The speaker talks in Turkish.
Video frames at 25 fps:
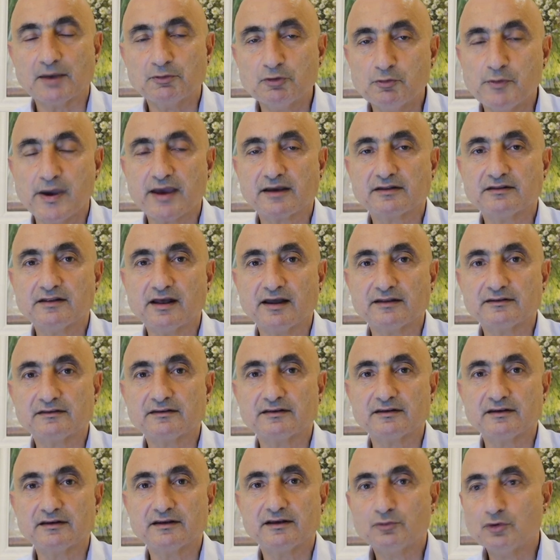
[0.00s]
E bu
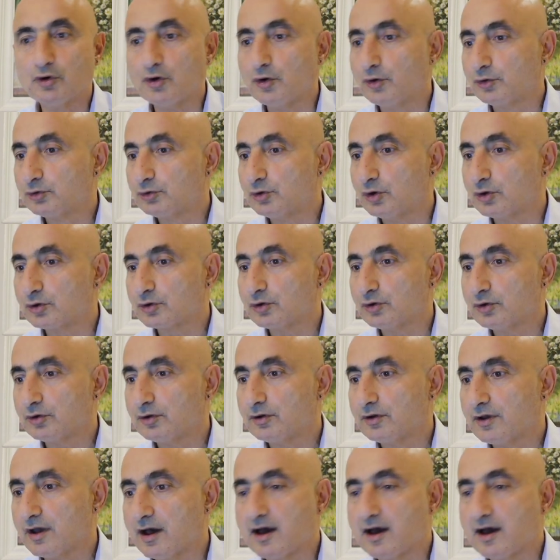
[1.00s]
beklenti, bu öngörü